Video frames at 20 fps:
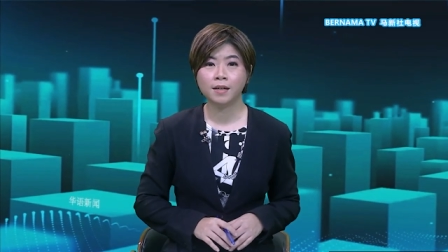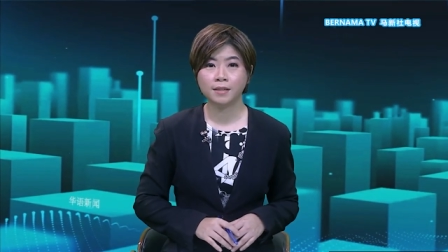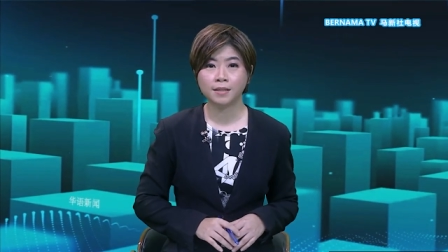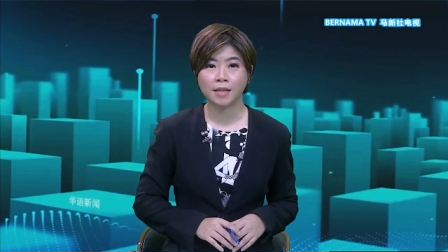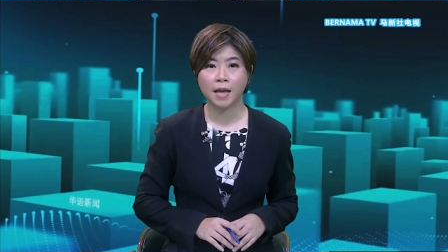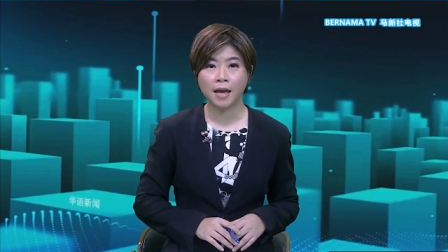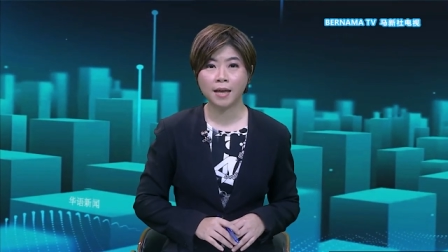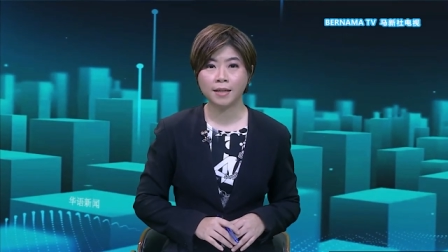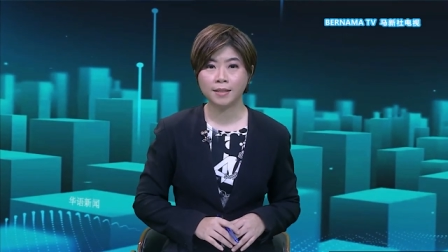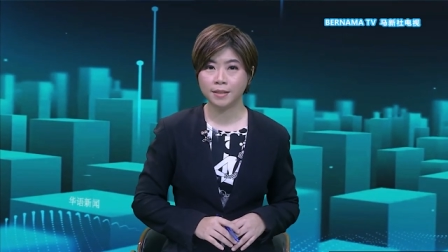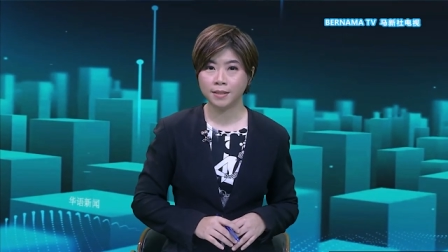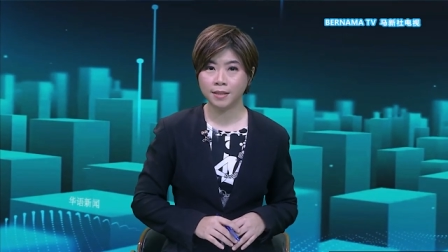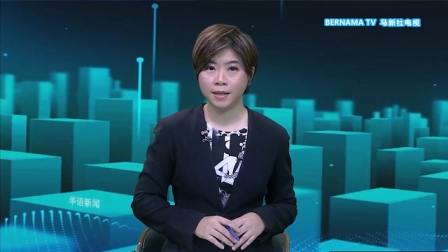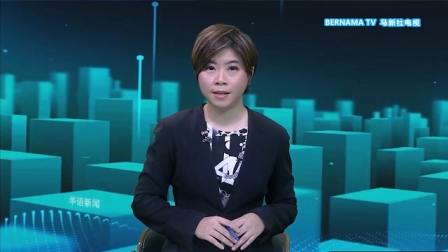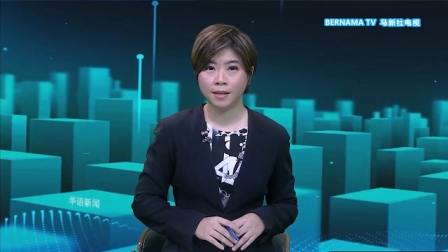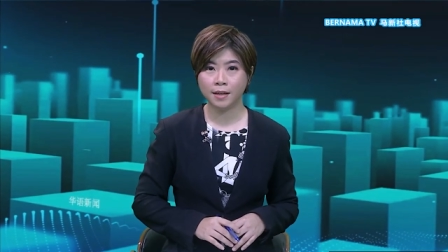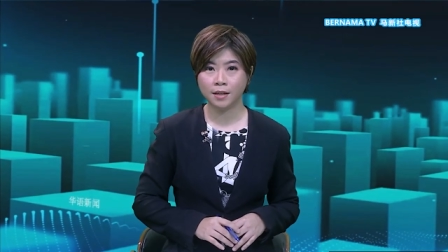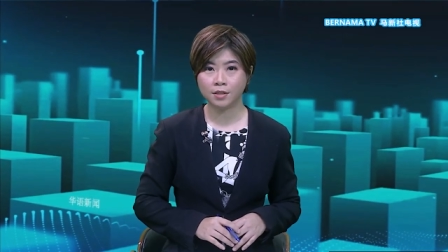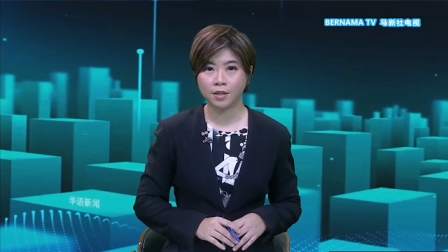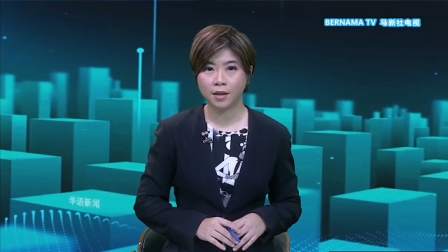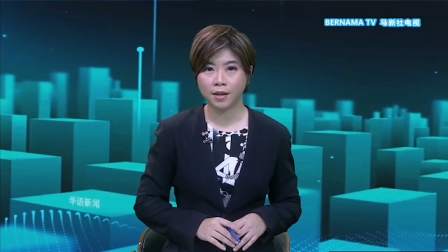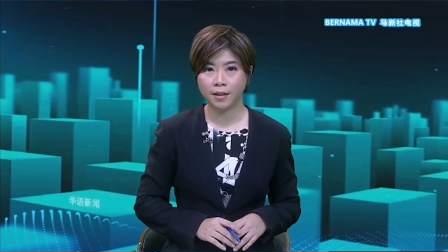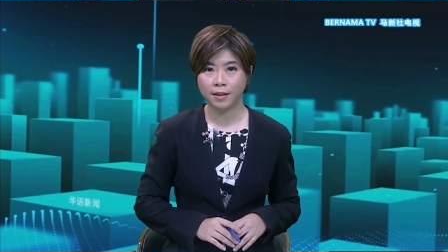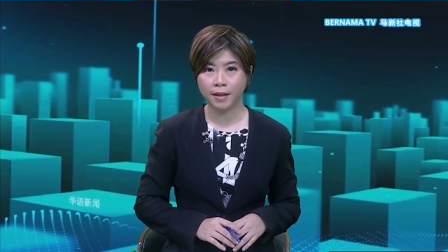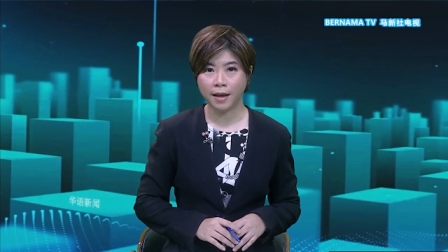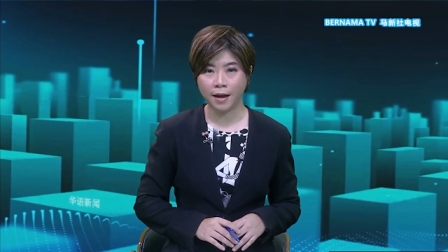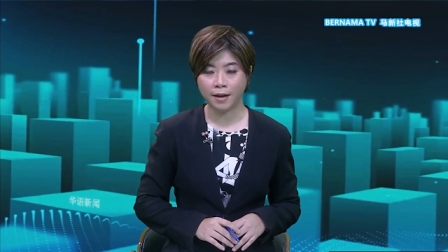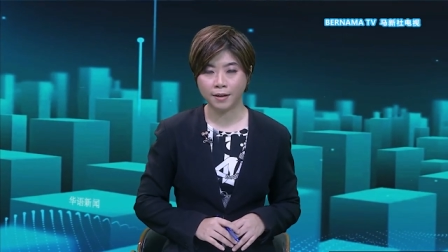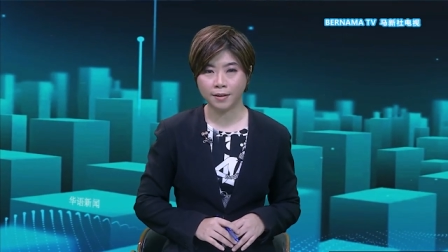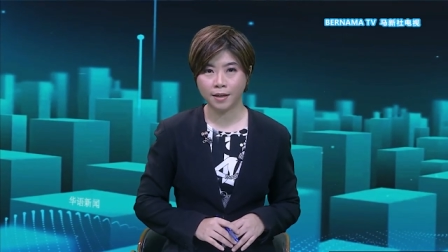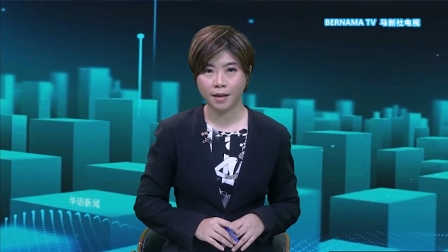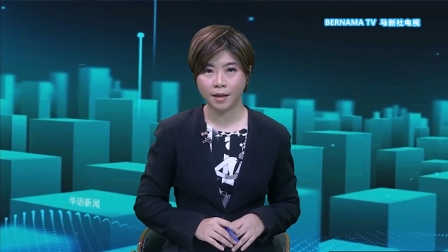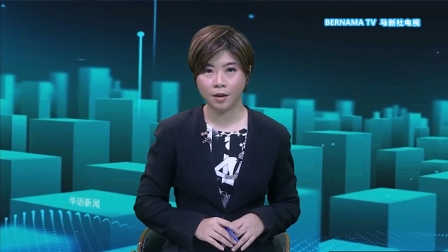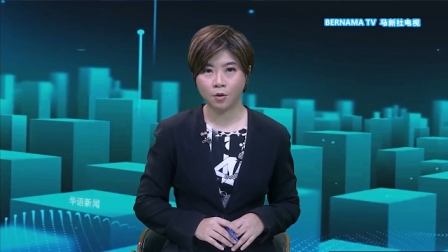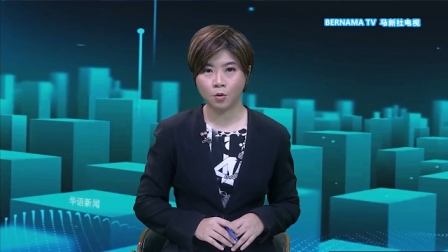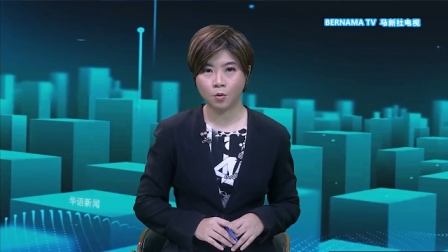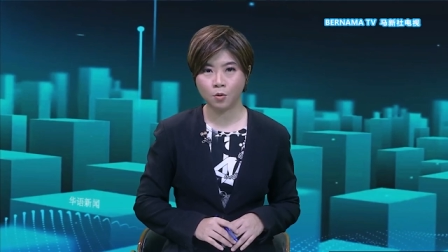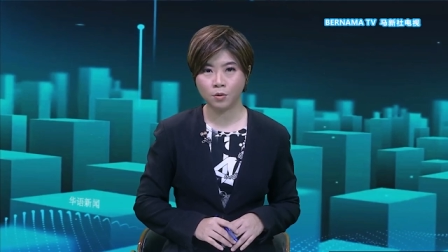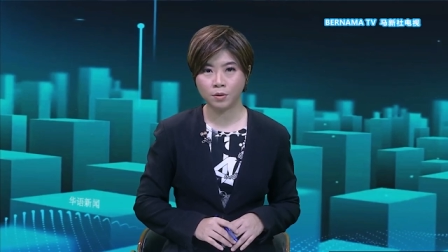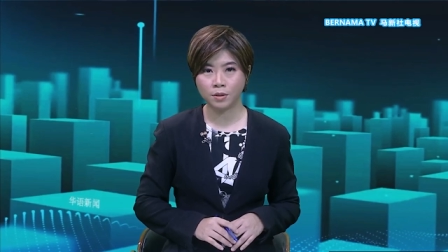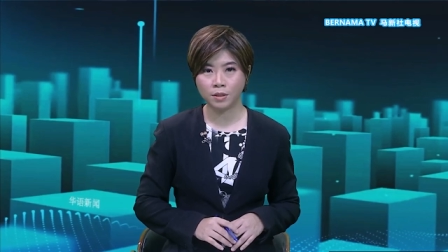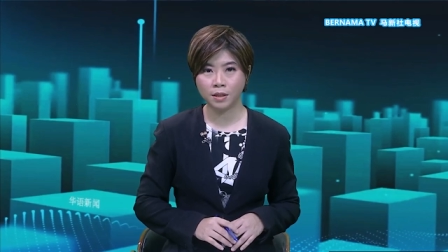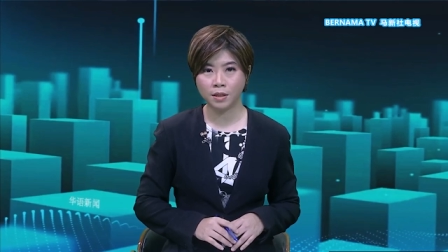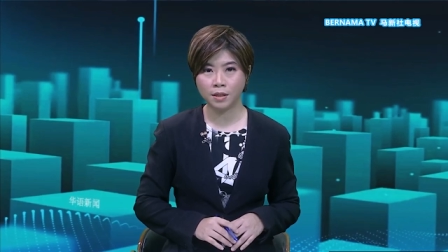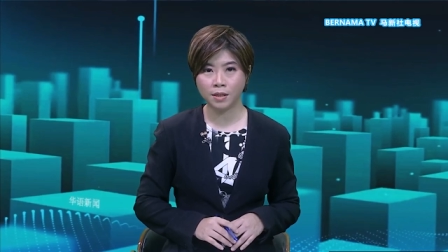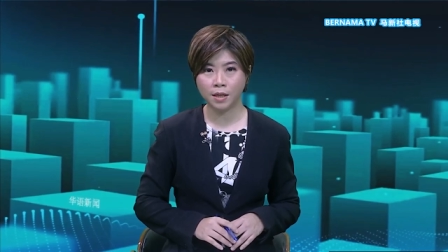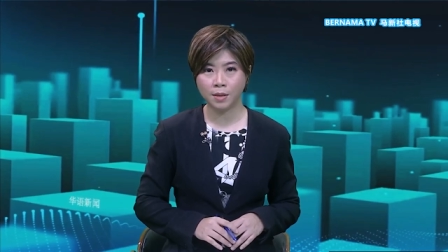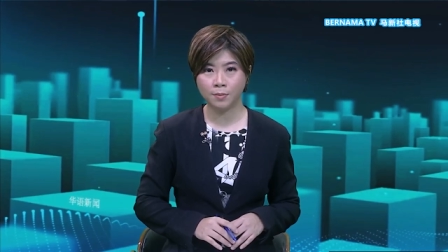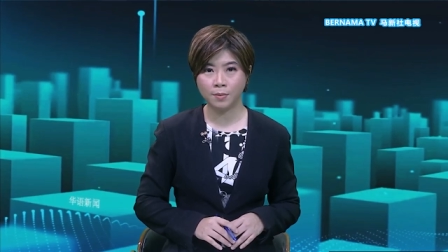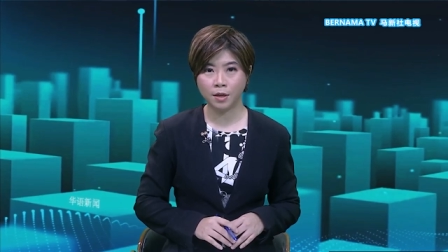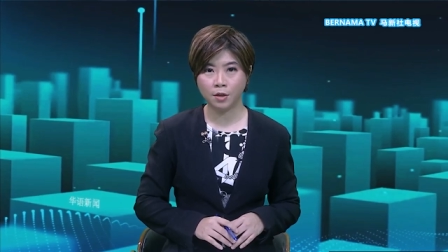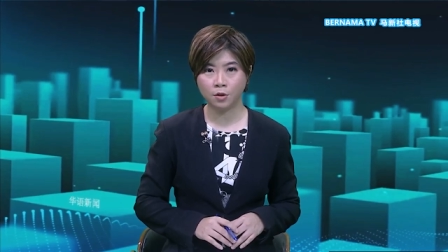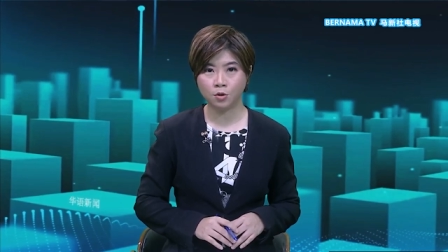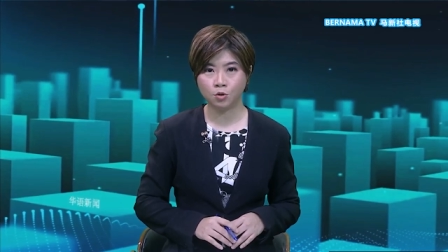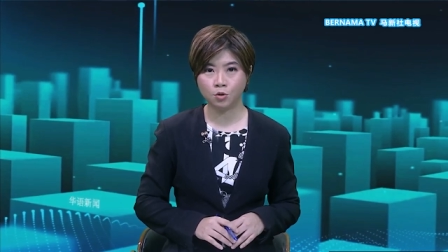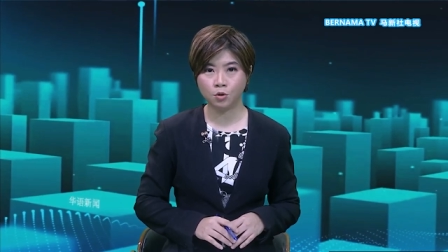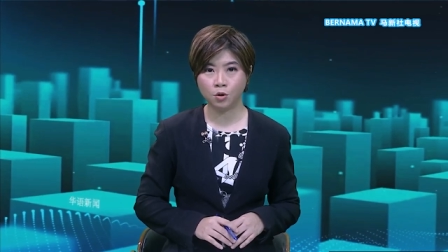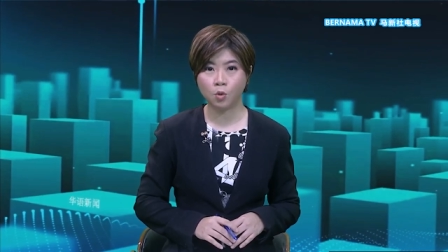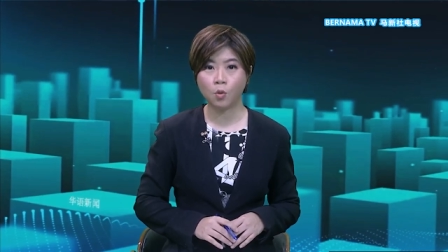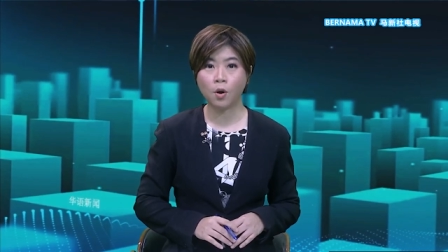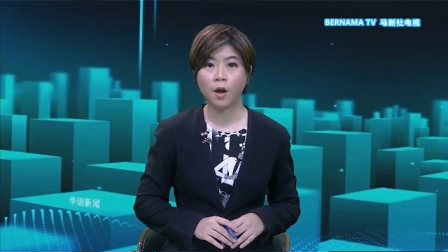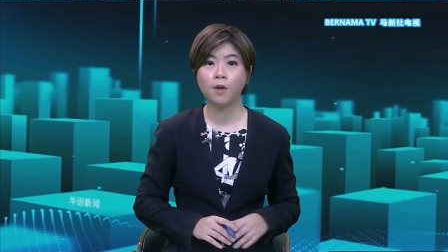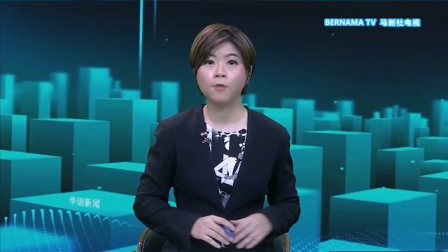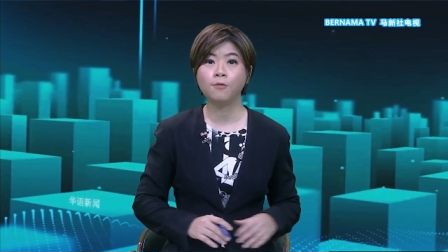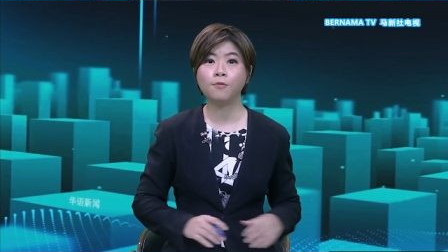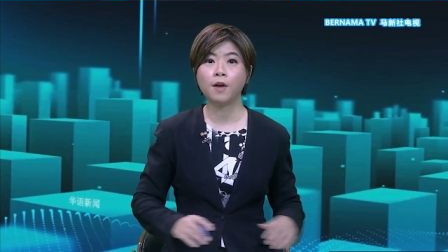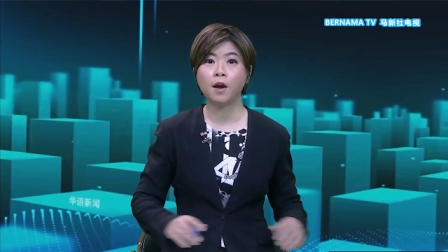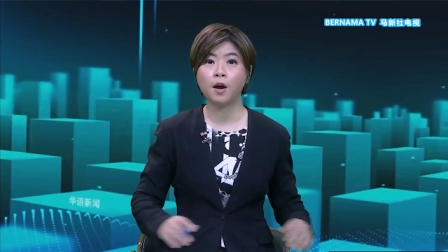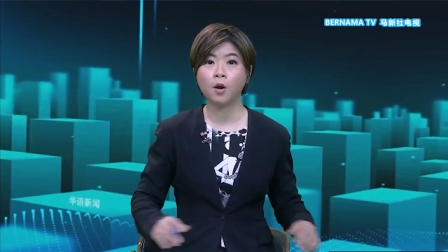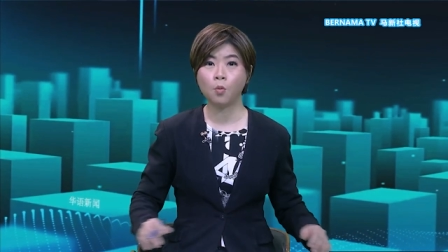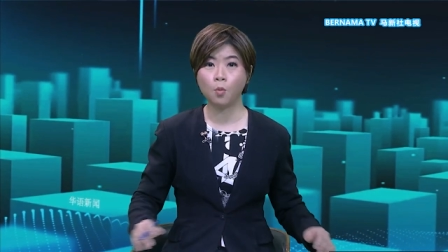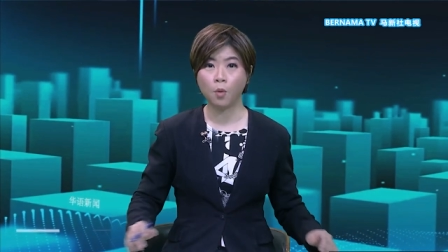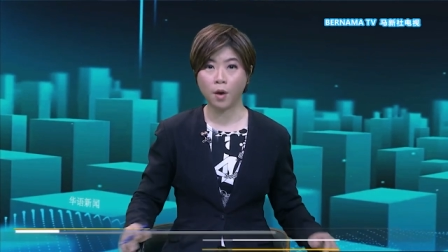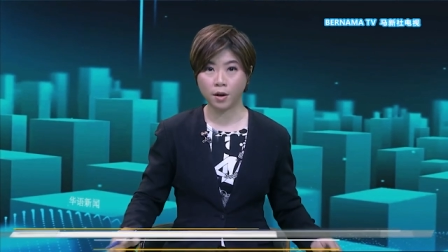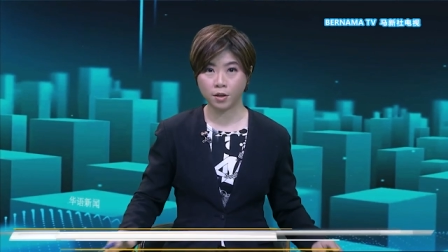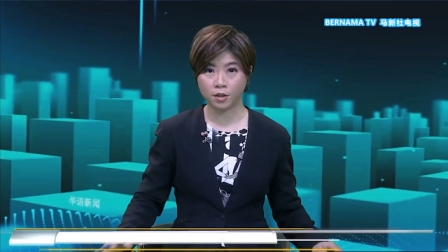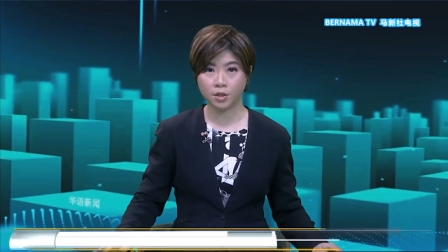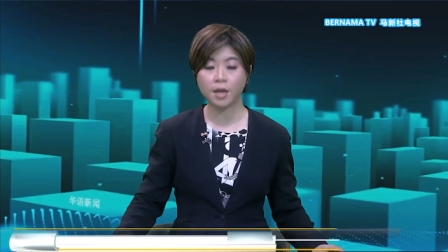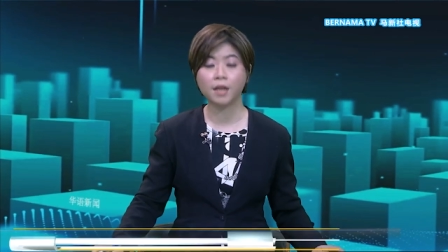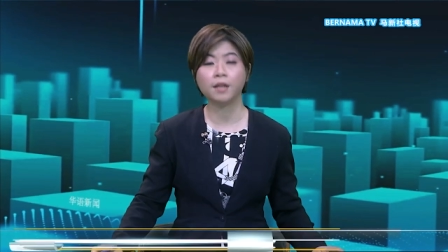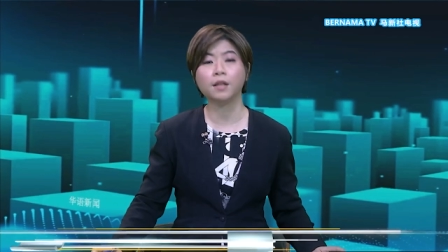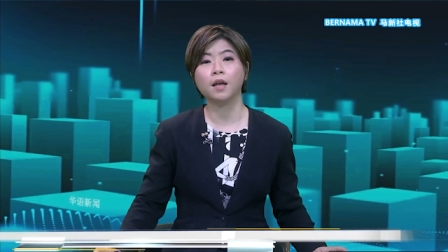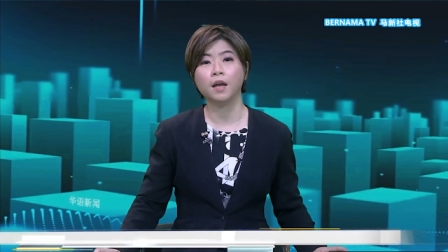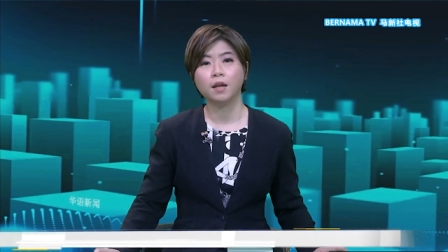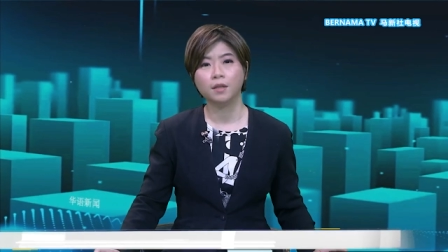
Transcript: 客在今天凌晨2点攻击移民局官方网站，